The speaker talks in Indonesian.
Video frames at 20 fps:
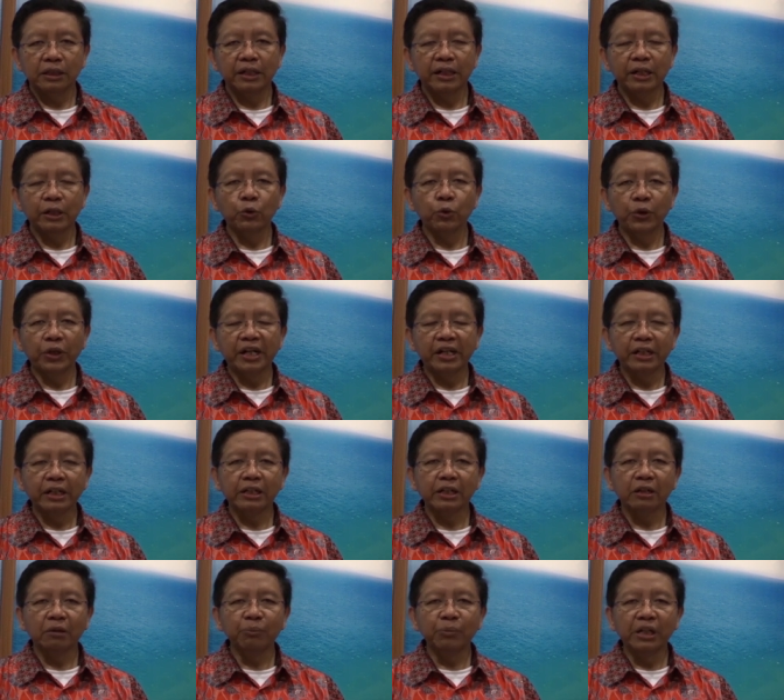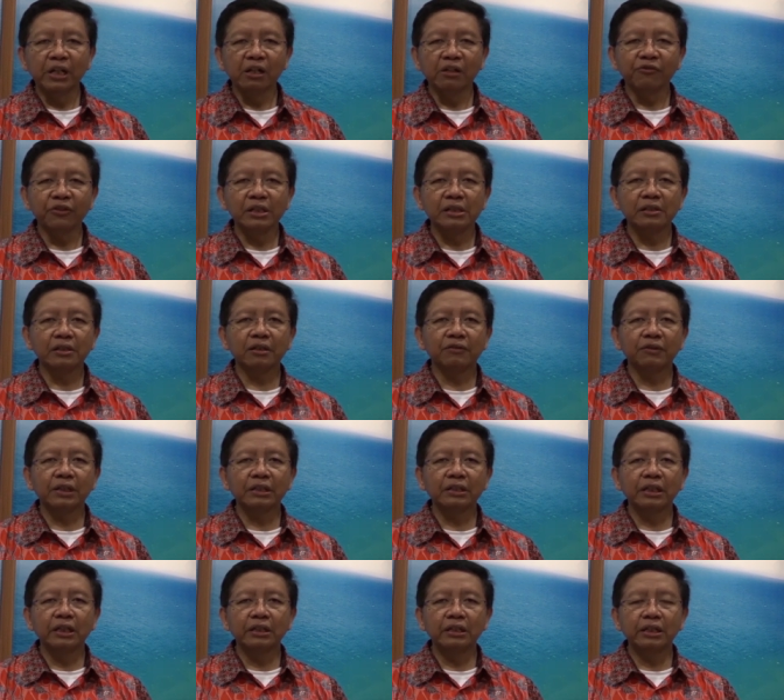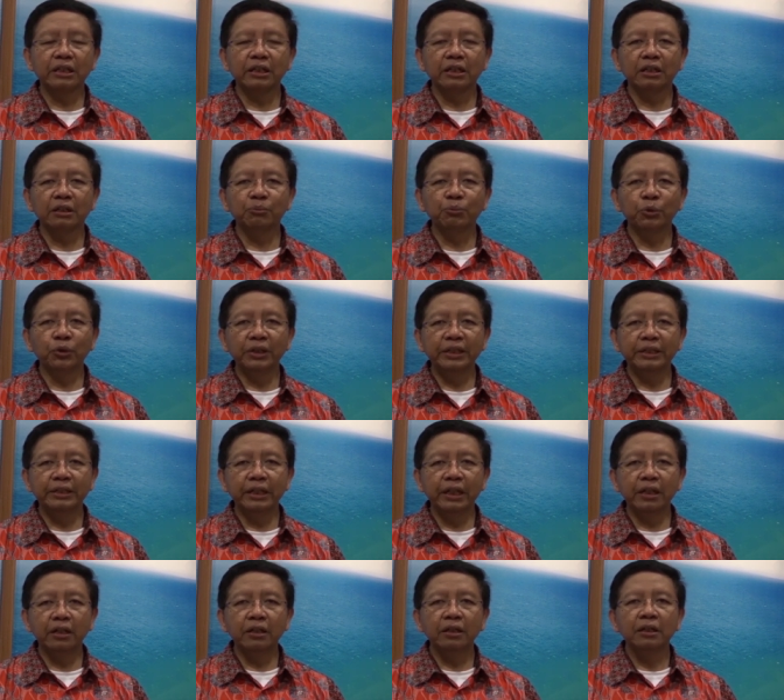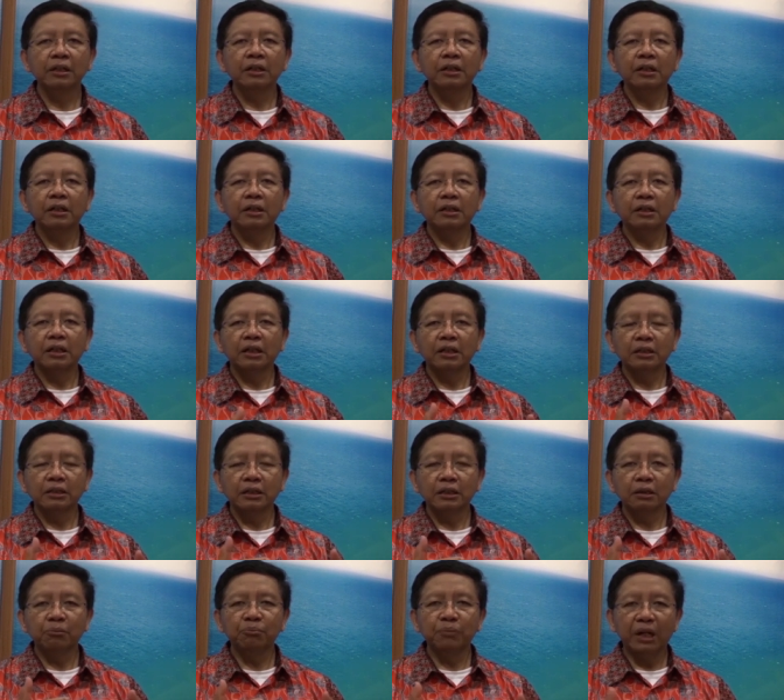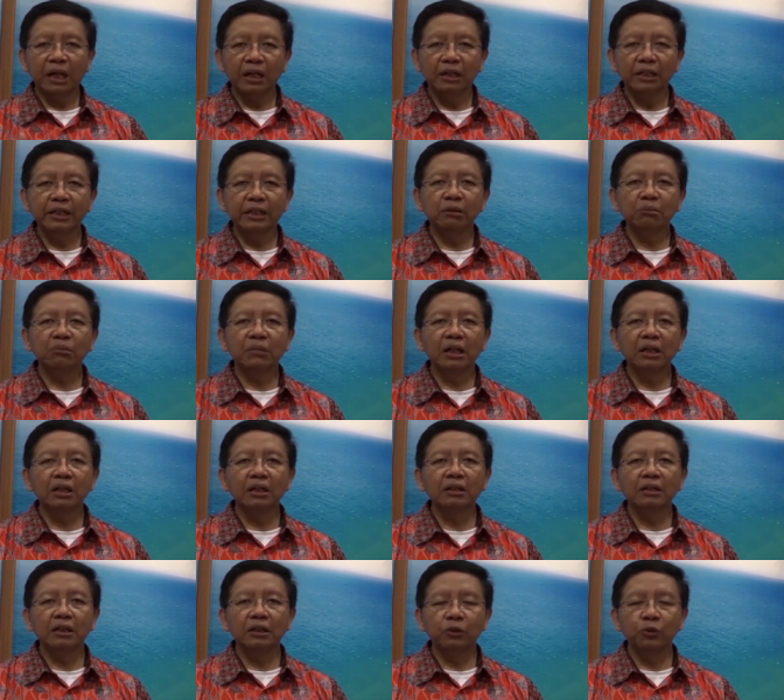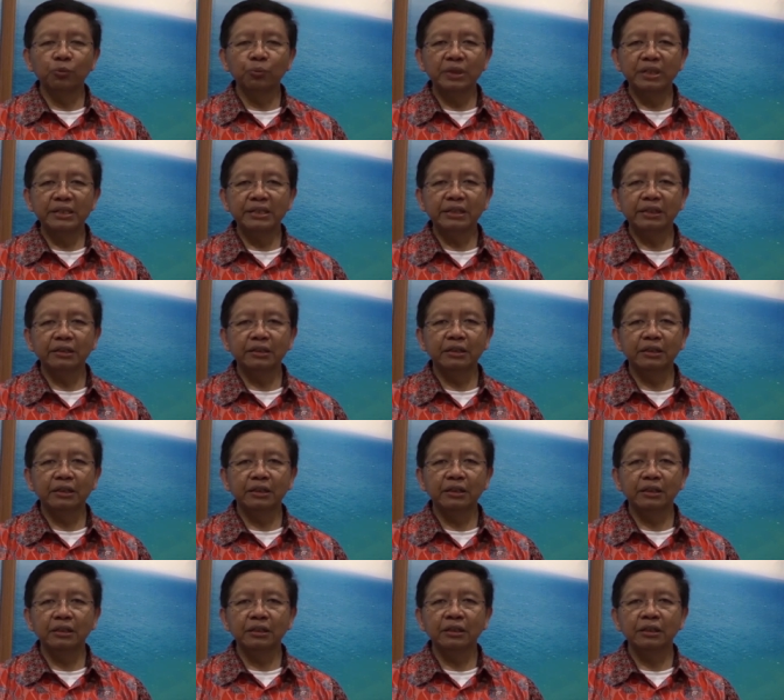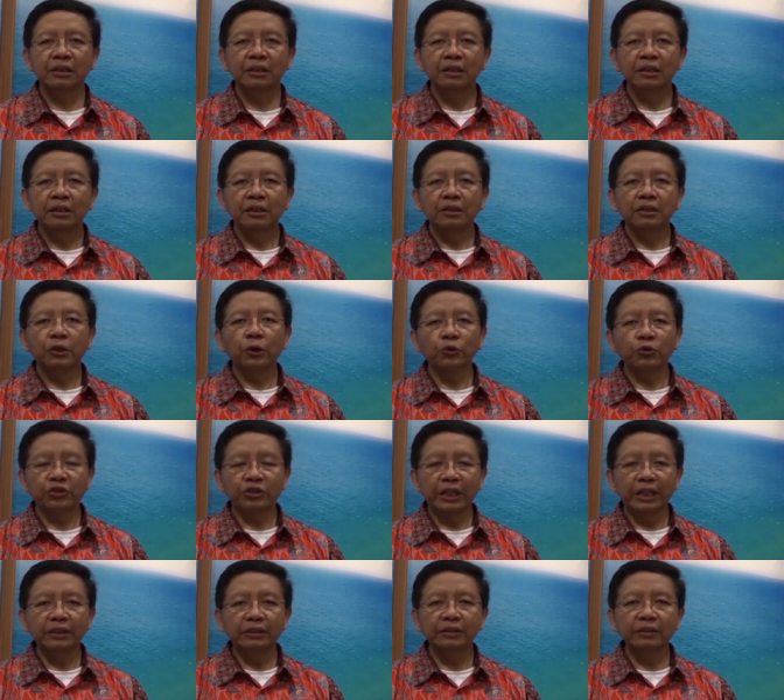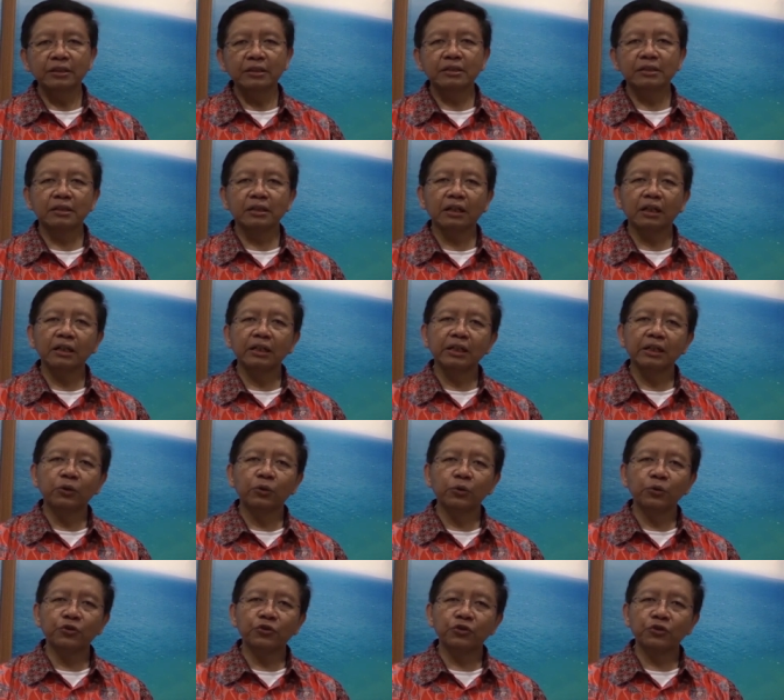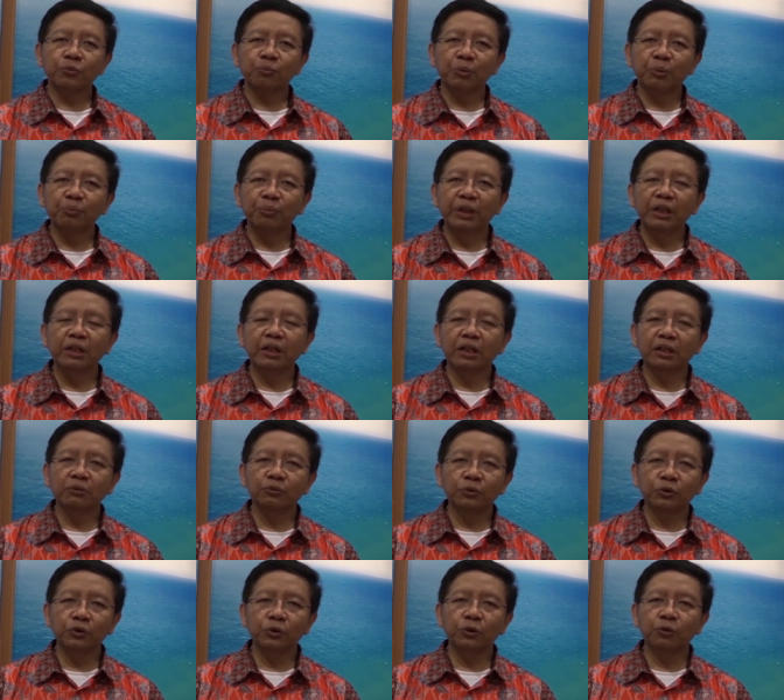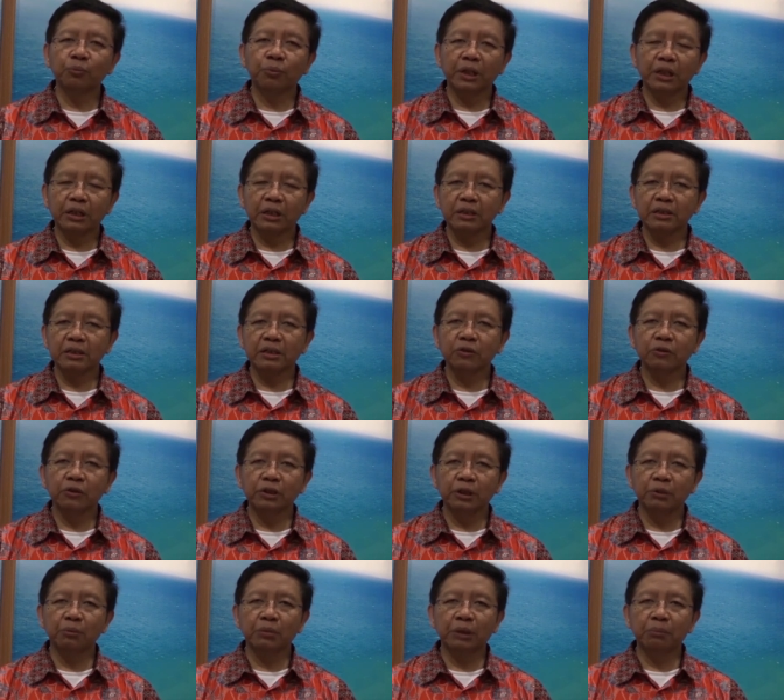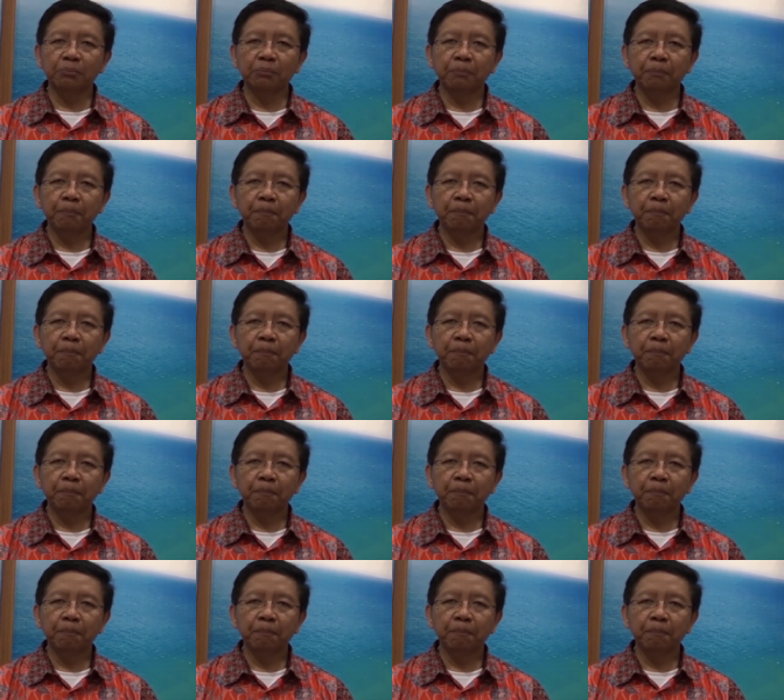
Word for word: Gregoriana dalam bidang filsafat etika politik dan kembali ke Malang lalu menjadi dosen sekaligus pembina untuk para calon imam.